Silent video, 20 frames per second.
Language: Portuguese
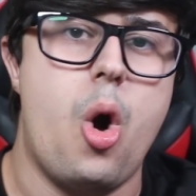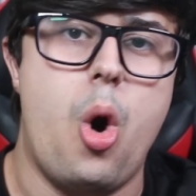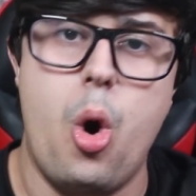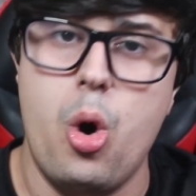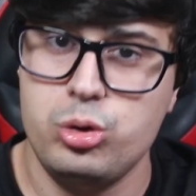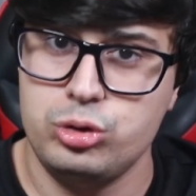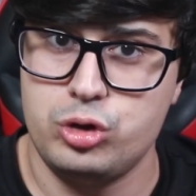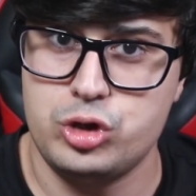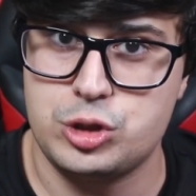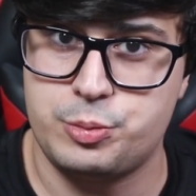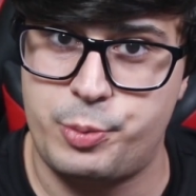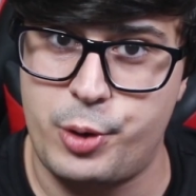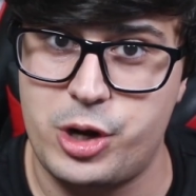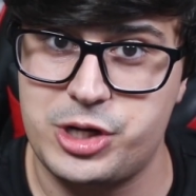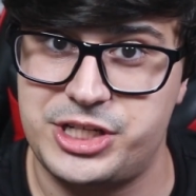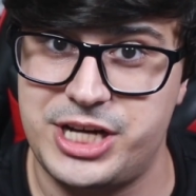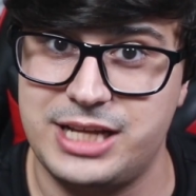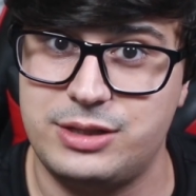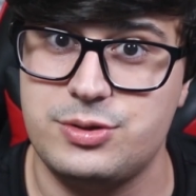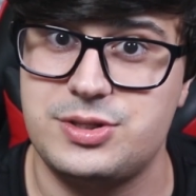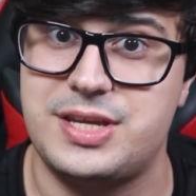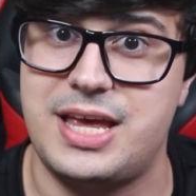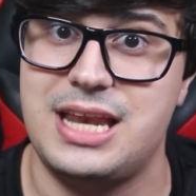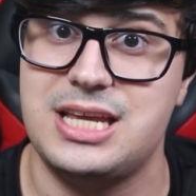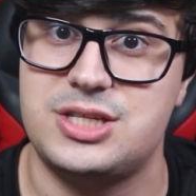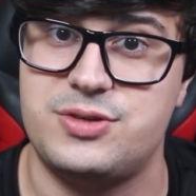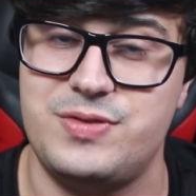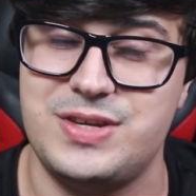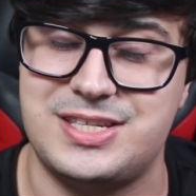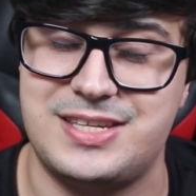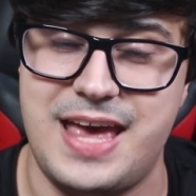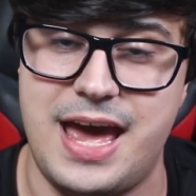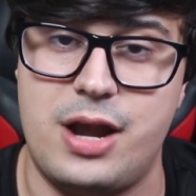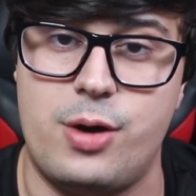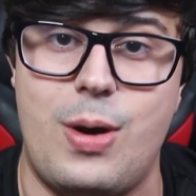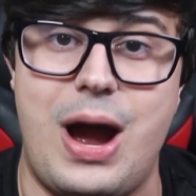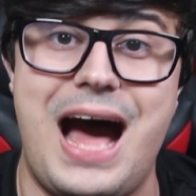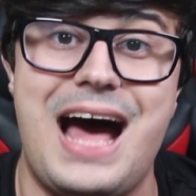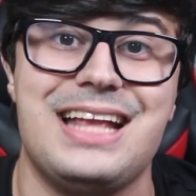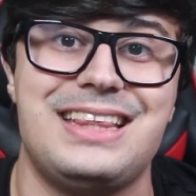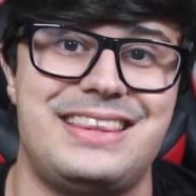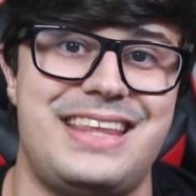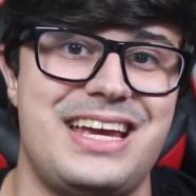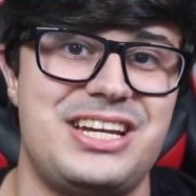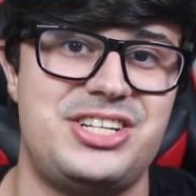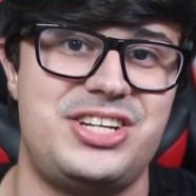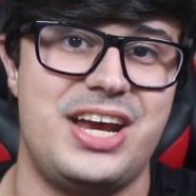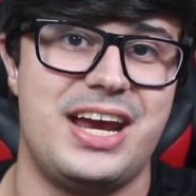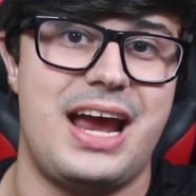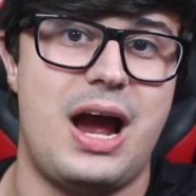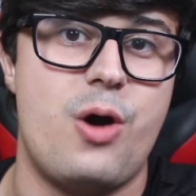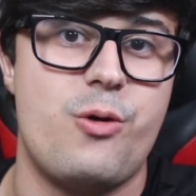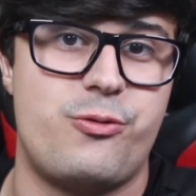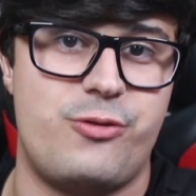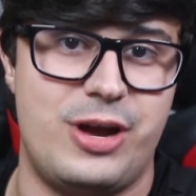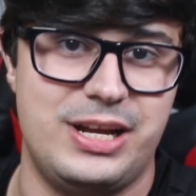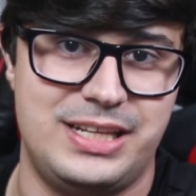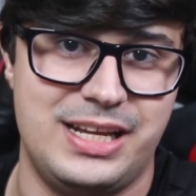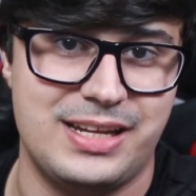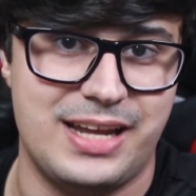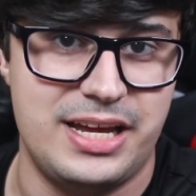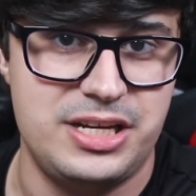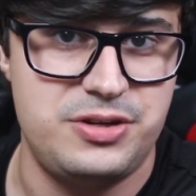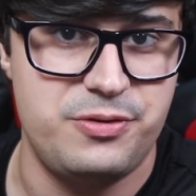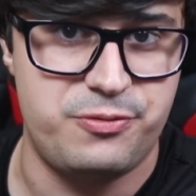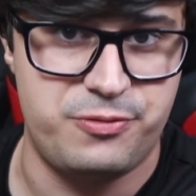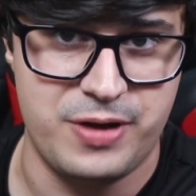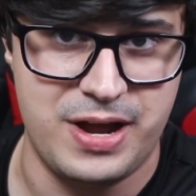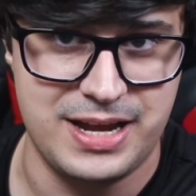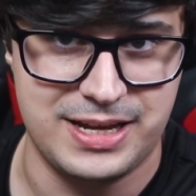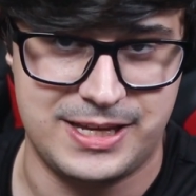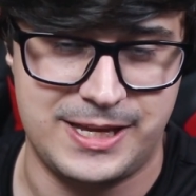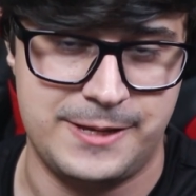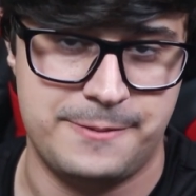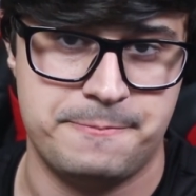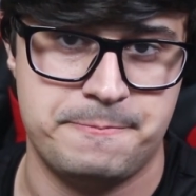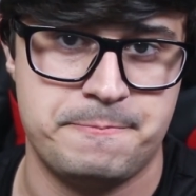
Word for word: outros projetos que eles fizeram até chegar ao Friday Night Funkin'.